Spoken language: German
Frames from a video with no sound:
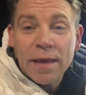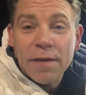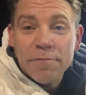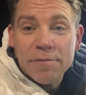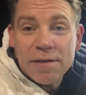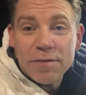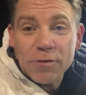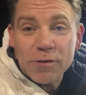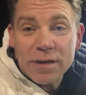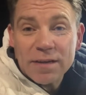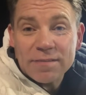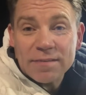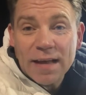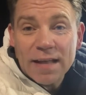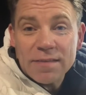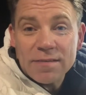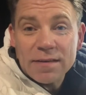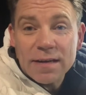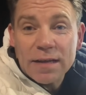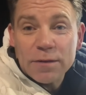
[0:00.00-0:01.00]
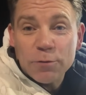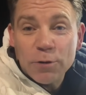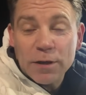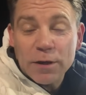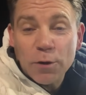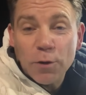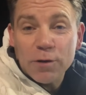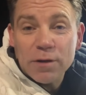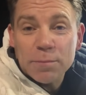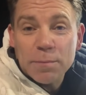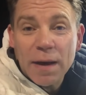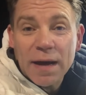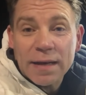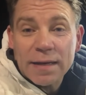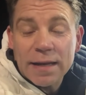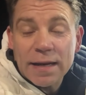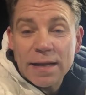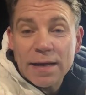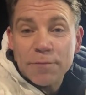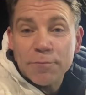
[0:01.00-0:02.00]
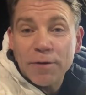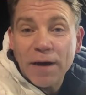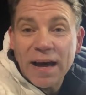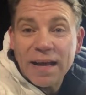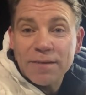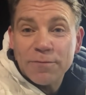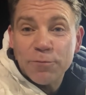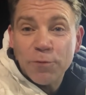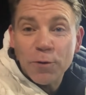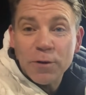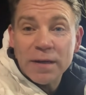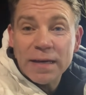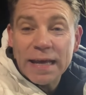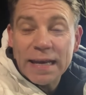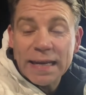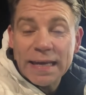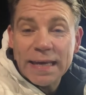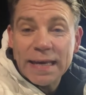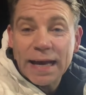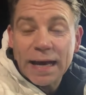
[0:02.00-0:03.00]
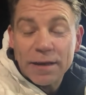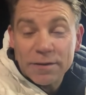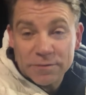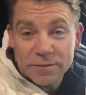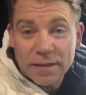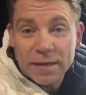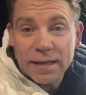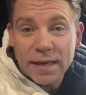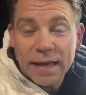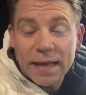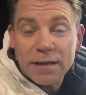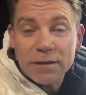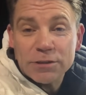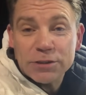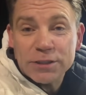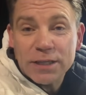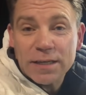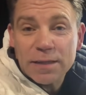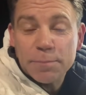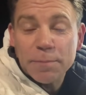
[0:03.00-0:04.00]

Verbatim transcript: Wir wollen das Ganze natürlich heute machen in einer Fahrt von der Nähe, aus der Nähe Ingolstadt.